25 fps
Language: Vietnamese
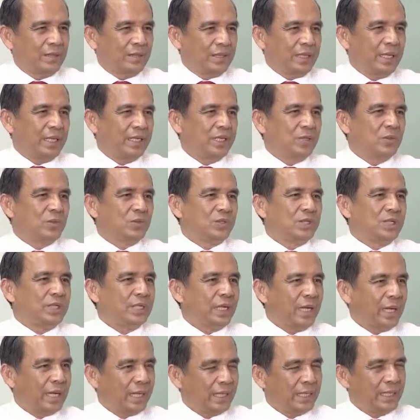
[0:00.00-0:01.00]
Cái điều thứ
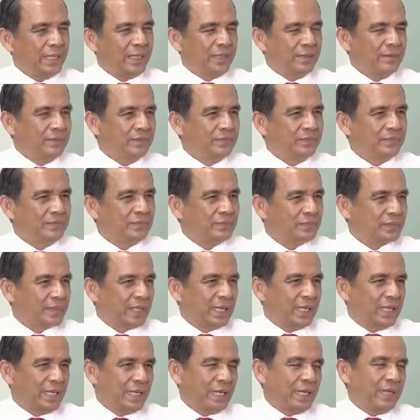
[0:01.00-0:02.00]
hai á,
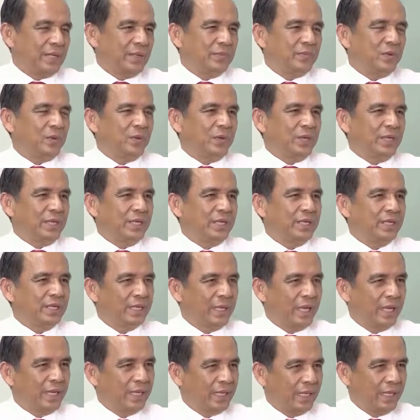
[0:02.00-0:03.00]
là Hiệp hội
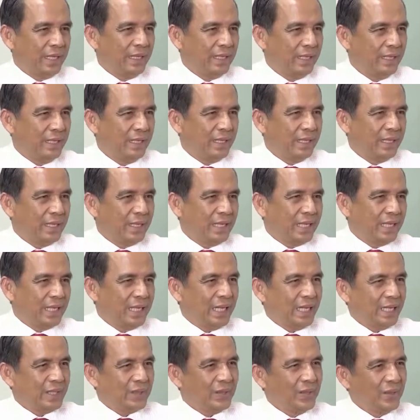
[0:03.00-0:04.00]
đề nghị
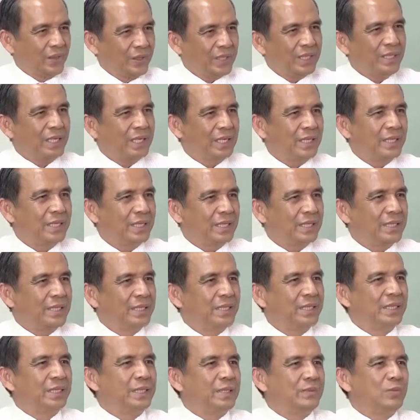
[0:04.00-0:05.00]
là đối với những
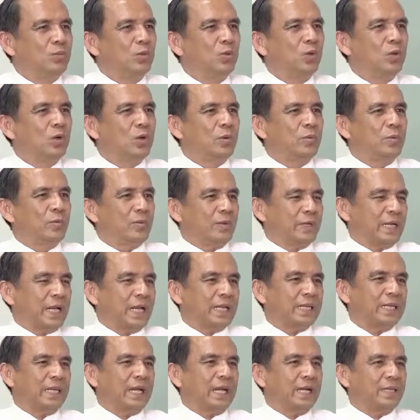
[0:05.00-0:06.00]
người mua
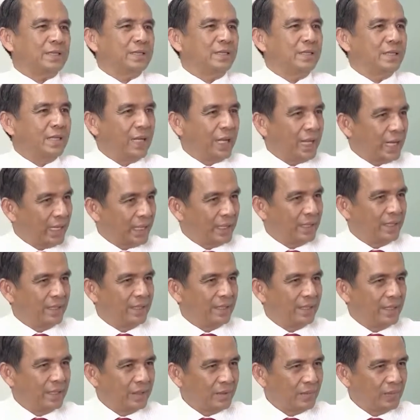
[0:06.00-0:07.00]
căn nhà thứ hai,
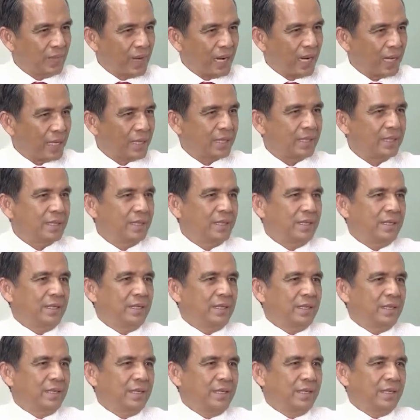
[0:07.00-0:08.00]
thứ ba
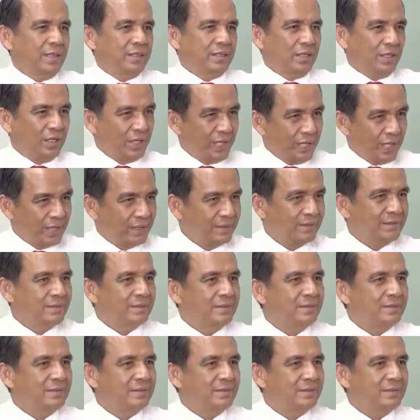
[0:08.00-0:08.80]
trở lên,